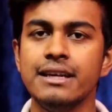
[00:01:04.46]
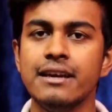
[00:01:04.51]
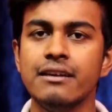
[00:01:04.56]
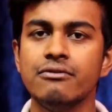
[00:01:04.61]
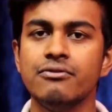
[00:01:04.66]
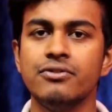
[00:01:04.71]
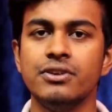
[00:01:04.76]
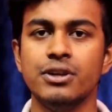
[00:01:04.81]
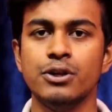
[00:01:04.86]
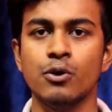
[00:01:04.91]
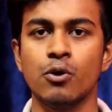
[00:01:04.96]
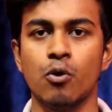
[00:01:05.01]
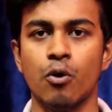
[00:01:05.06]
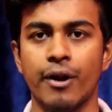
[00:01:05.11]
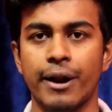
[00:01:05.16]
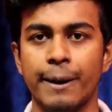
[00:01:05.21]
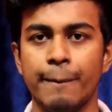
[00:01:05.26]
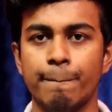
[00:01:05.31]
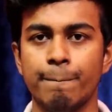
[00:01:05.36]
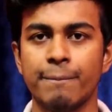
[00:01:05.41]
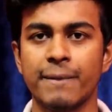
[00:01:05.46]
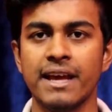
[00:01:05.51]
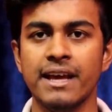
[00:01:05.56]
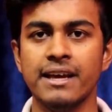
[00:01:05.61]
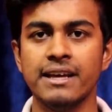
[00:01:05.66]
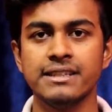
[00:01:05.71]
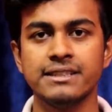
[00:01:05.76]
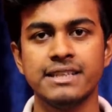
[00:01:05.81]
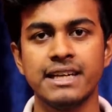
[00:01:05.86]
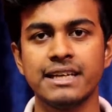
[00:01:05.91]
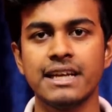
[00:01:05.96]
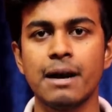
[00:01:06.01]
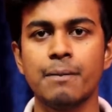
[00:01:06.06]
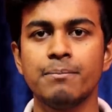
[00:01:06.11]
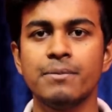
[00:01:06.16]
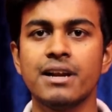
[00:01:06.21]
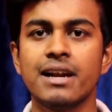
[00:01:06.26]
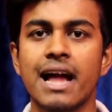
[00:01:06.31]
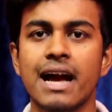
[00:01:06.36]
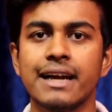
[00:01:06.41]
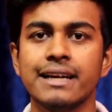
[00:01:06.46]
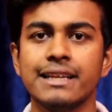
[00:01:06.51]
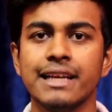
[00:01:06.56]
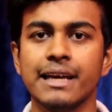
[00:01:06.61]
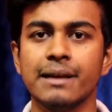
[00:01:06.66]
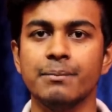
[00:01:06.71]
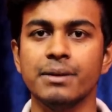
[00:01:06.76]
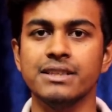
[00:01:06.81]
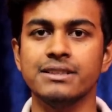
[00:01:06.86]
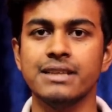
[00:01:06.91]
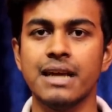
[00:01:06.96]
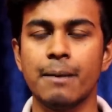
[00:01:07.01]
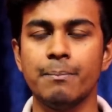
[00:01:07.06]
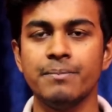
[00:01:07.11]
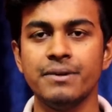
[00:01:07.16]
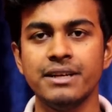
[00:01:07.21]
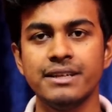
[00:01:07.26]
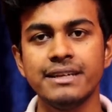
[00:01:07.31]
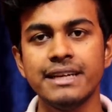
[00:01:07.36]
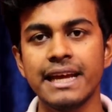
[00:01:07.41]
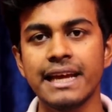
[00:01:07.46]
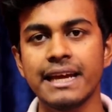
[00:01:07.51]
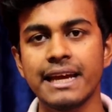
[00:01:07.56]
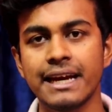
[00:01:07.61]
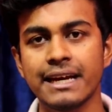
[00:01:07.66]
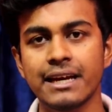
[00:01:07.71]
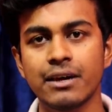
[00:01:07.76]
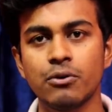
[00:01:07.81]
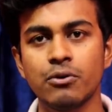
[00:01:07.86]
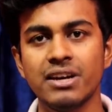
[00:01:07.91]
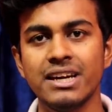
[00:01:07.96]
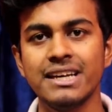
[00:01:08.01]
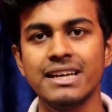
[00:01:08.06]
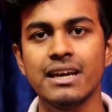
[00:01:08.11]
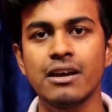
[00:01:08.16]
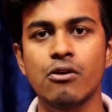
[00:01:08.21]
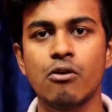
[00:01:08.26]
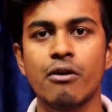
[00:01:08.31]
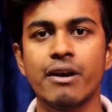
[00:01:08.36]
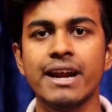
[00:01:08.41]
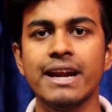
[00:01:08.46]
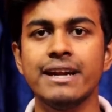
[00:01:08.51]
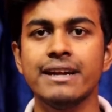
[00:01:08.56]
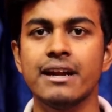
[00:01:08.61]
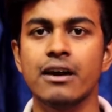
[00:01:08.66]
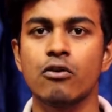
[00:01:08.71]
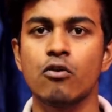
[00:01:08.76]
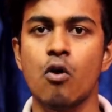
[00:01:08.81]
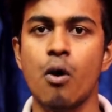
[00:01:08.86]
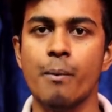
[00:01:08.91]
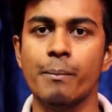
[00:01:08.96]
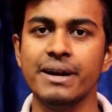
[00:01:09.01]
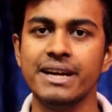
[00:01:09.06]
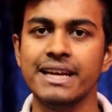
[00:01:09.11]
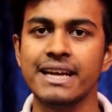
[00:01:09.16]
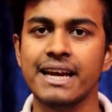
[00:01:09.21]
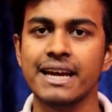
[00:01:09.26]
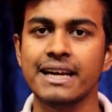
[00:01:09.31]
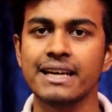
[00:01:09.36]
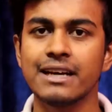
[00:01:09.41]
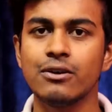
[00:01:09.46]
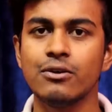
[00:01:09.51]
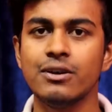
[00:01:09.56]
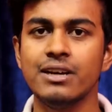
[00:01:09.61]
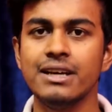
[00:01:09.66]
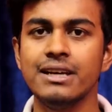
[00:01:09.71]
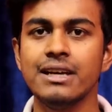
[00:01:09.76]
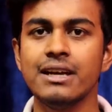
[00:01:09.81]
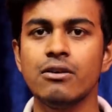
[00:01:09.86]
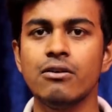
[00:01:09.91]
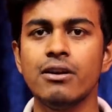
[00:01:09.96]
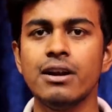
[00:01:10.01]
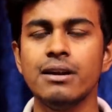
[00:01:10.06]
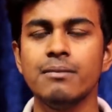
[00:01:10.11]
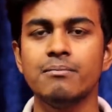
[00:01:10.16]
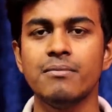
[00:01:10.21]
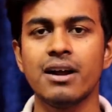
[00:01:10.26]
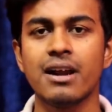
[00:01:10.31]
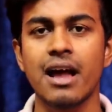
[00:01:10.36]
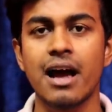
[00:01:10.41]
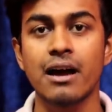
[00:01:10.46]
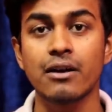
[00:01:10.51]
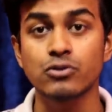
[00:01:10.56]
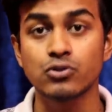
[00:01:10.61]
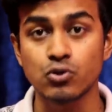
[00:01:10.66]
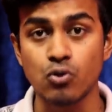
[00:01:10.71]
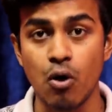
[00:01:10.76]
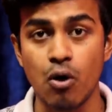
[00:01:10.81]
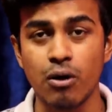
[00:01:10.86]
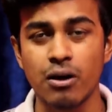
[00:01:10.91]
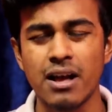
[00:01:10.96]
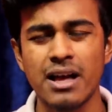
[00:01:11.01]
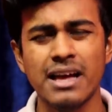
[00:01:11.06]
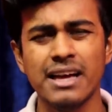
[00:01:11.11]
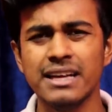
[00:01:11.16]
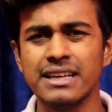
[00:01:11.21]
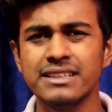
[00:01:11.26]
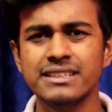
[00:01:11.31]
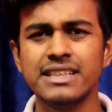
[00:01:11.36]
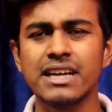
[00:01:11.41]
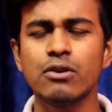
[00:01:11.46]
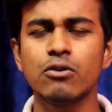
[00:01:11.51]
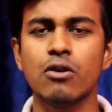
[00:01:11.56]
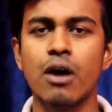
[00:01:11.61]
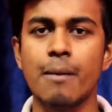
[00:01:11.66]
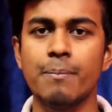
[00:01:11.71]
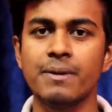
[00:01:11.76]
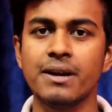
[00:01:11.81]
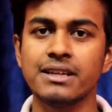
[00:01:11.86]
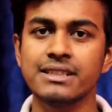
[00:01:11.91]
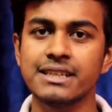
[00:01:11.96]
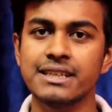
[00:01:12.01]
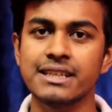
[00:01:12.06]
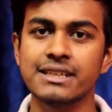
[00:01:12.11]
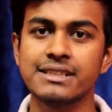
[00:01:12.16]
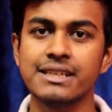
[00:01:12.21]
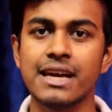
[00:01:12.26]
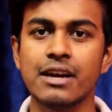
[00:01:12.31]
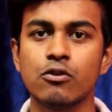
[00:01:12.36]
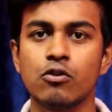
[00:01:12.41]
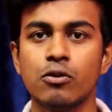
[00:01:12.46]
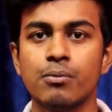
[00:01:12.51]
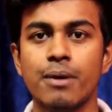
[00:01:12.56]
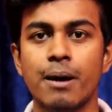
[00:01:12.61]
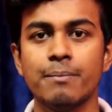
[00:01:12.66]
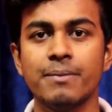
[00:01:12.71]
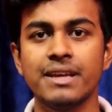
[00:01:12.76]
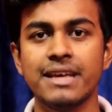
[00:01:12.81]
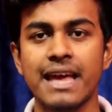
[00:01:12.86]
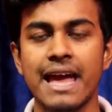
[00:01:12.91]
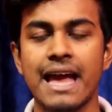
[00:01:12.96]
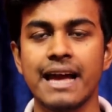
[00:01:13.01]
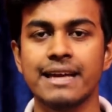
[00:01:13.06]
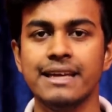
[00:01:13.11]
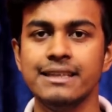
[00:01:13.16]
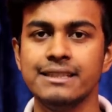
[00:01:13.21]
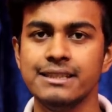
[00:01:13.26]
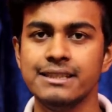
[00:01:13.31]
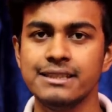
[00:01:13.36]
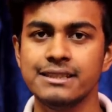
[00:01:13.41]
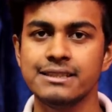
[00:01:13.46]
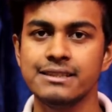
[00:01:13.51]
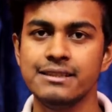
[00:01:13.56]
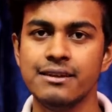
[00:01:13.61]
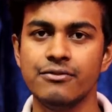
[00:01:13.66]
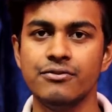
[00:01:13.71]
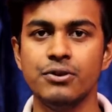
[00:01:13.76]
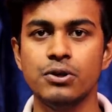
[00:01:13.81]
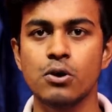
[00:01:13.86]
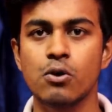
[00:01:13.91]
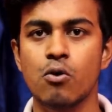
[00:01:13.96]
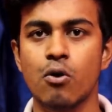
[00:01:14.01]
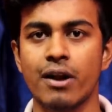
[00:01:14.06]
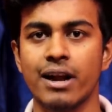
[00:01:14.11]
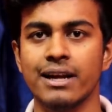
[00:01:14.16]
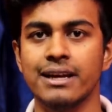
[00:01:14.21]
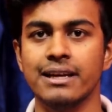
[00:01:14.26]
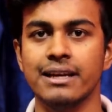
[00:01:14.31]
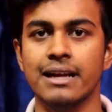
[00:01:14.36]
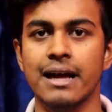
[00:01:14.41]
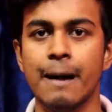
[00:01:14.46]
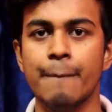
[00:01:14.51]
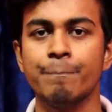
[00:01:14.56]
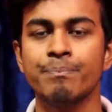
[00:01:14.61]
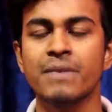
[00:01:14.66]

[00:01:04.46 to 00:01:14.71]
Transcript: নিয়ে ভিডিও করেন সেটা আপনার আগে দেখবে যে আপনি টেক ক্যাটাগরি নিয়ে করেন না কমেডি ক্যাটাগরি নিয়ে করেন মানে সং যে কোনো আপনার সেটা চেক করবে আপনি কি একই জিনিস নিয়ে ভিডিও করেন কি না